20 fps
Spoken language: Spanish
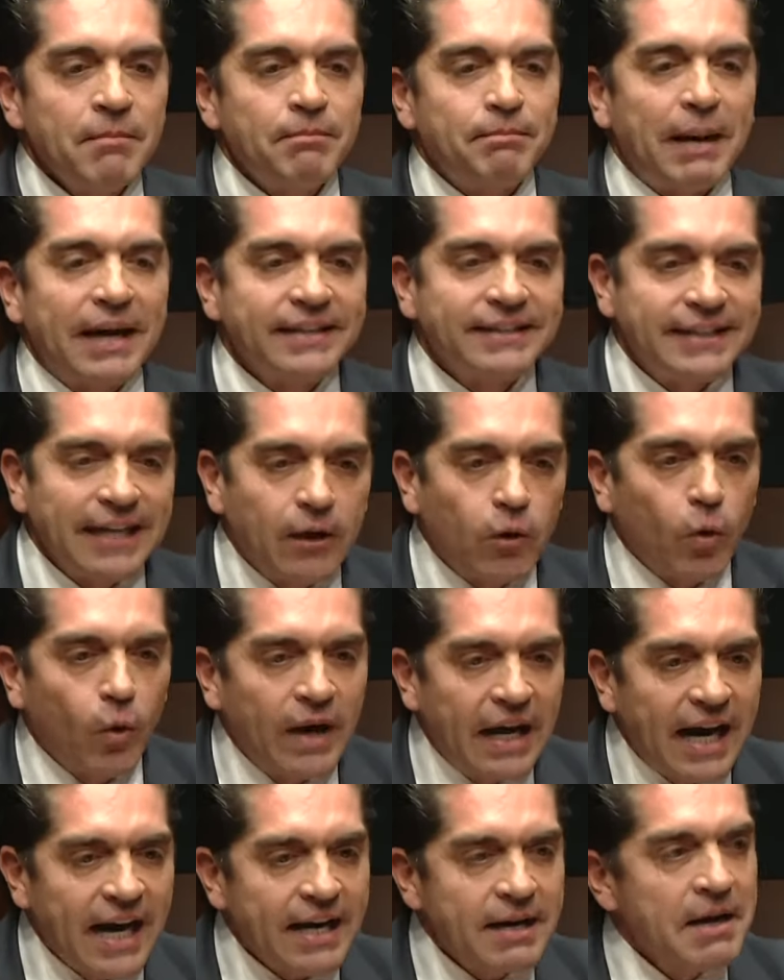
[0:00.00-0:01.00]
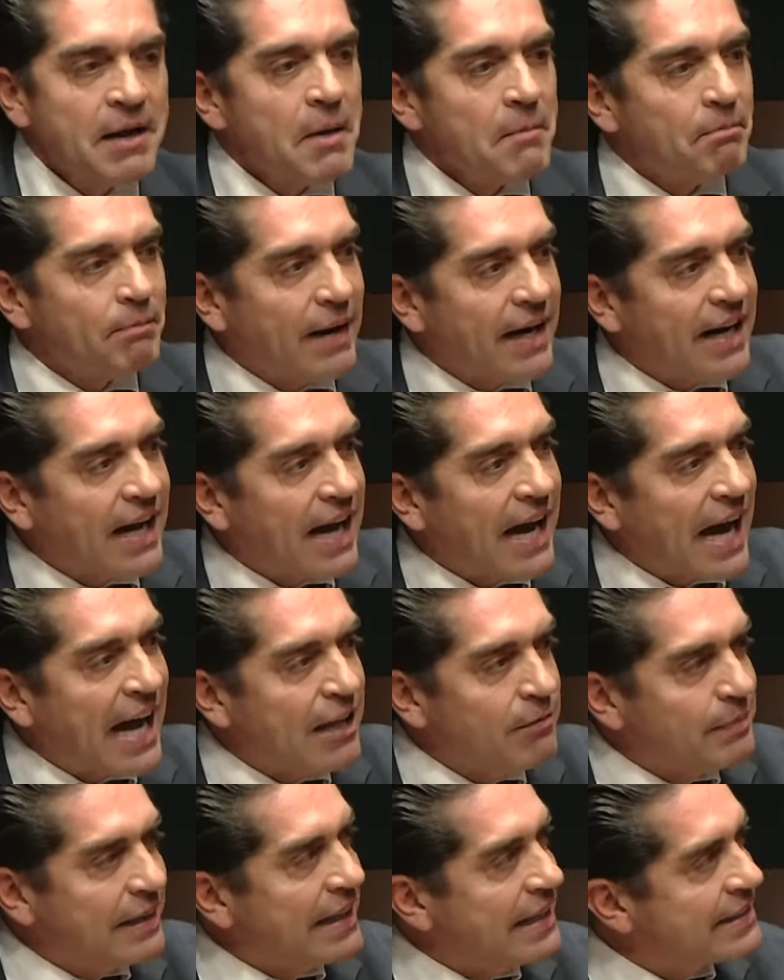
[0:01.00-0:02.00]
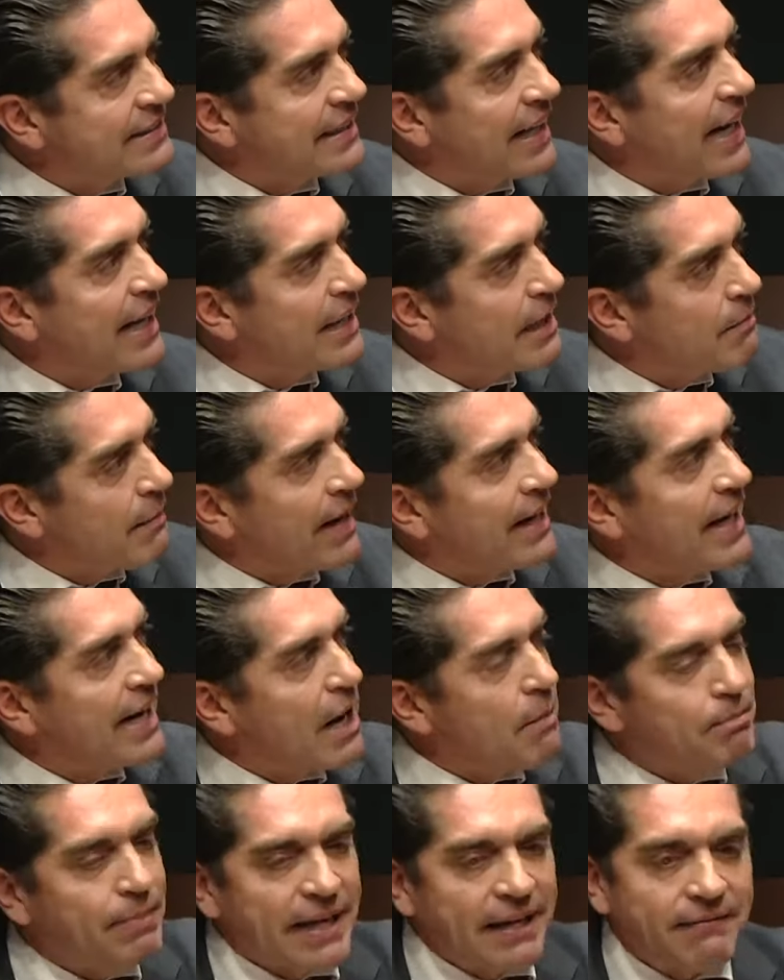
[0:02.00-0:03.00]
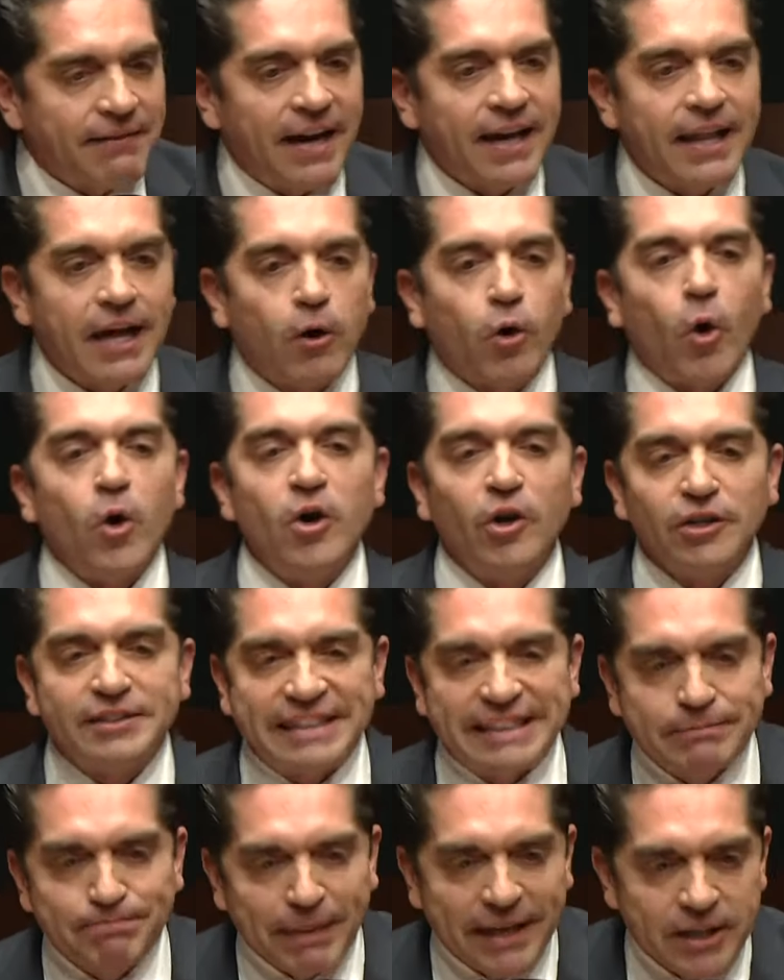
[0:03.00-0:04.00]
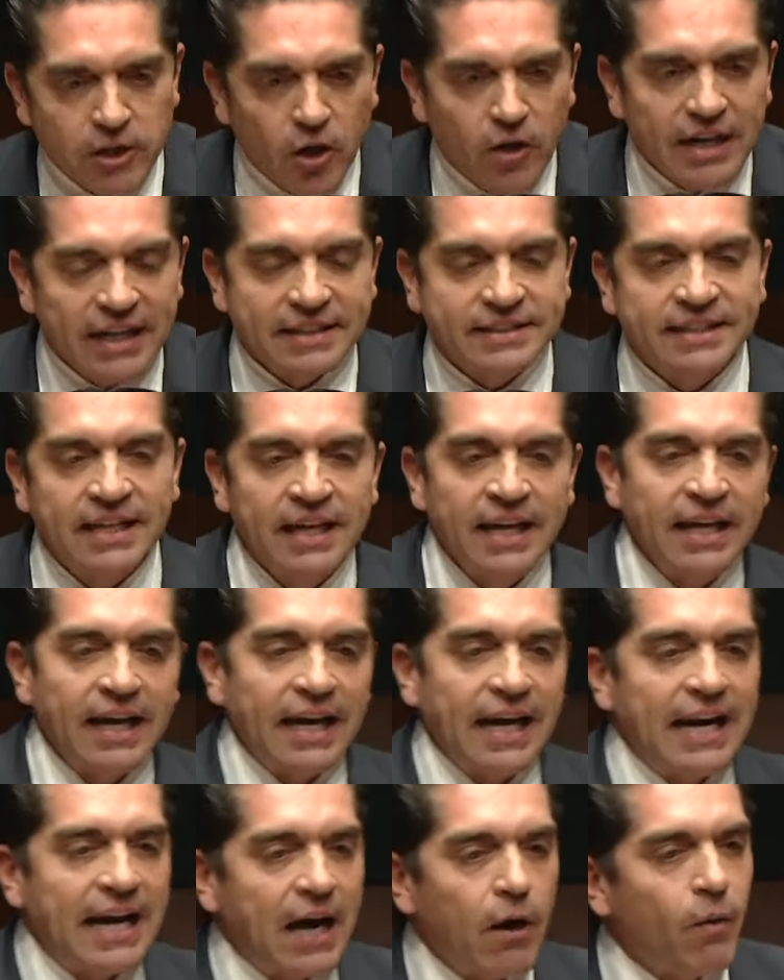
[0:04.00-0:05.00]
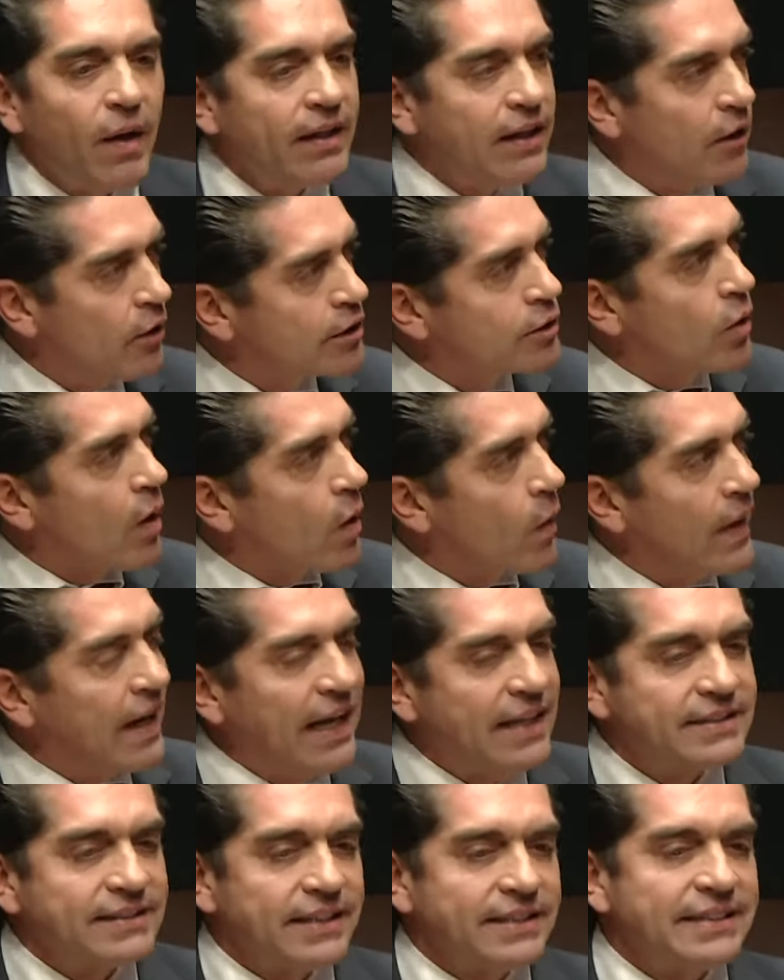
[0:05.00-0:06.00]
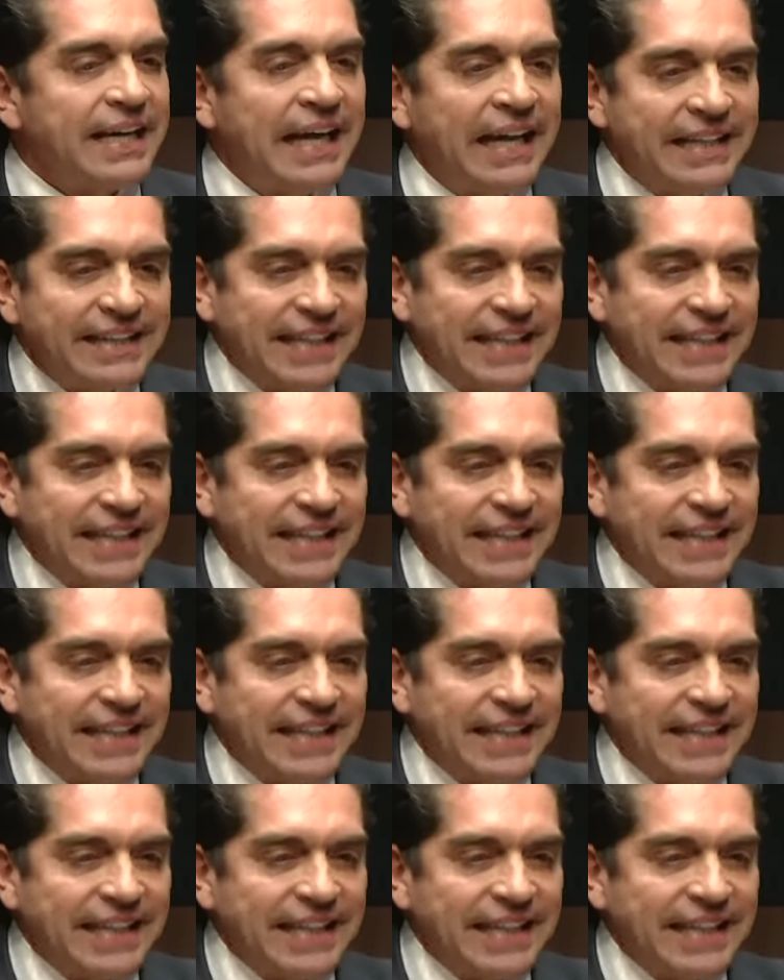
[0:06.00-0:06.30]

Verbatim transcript: particular para administrar de manera privada con los españoles el agua de los coahuilenses.